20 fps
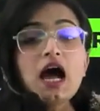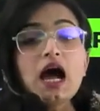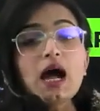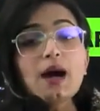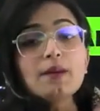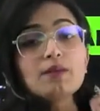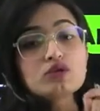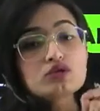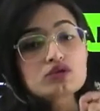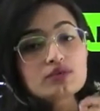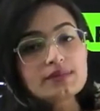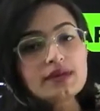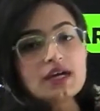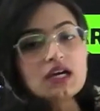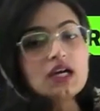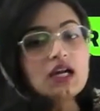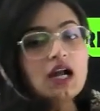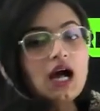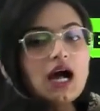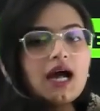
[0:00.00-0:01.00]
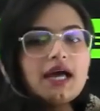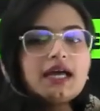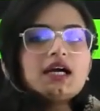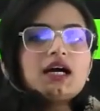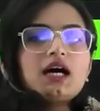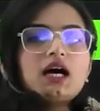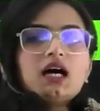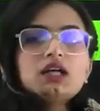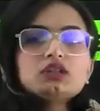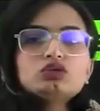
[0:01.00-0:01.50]
अब उसमें अगर
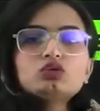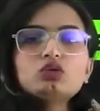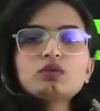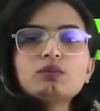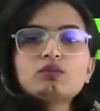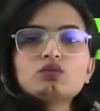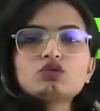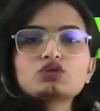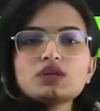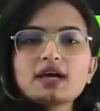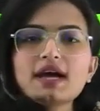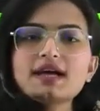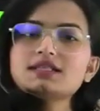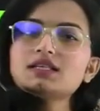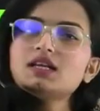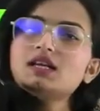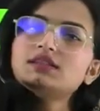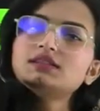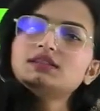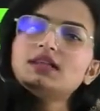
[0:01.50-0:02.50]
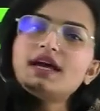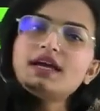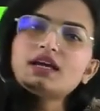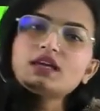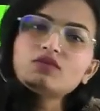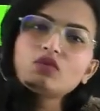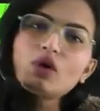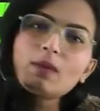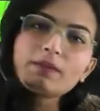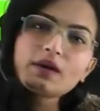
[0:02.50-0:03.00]
आएगा तो मुझे ऐसा लगता है कि
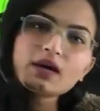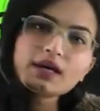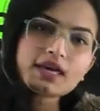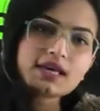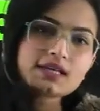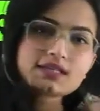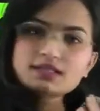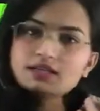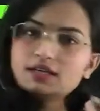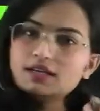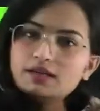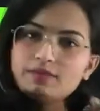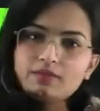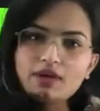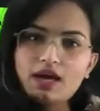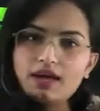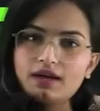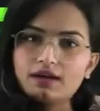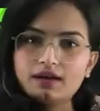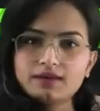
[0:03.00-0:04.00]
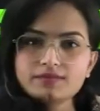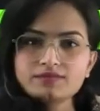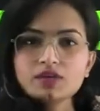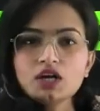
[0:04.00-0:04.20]
वो आपका केस स्टडी में आएगा